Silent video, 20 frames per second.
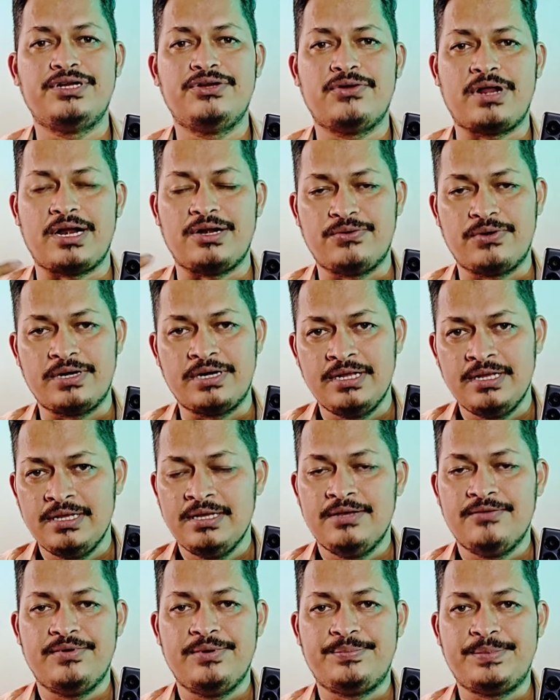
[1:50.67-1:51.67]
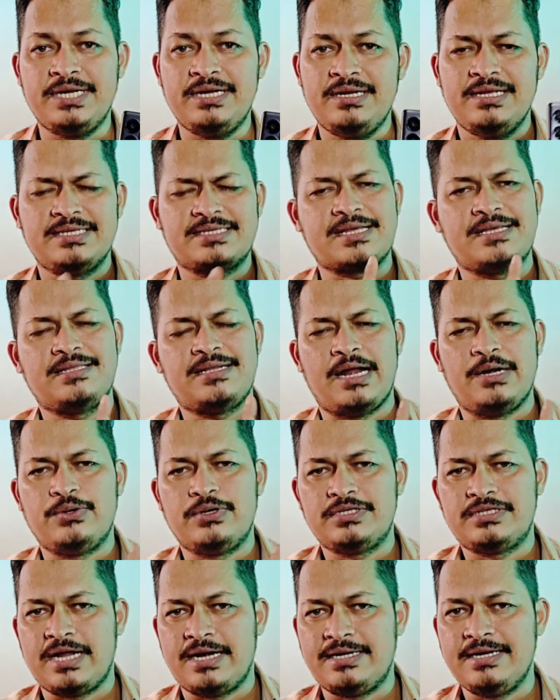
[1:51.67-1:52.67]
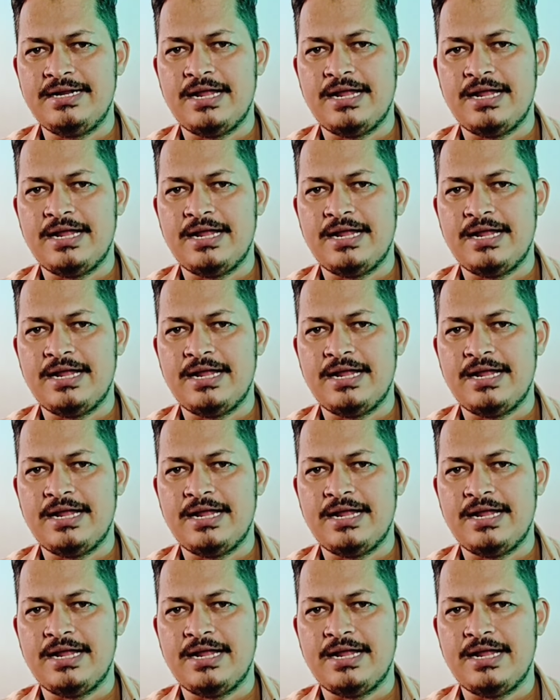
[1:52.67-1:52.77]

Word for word: फोर्टीन और एंड्रॉइड फिफ्टीन इसके अंदर एंड्रॉइड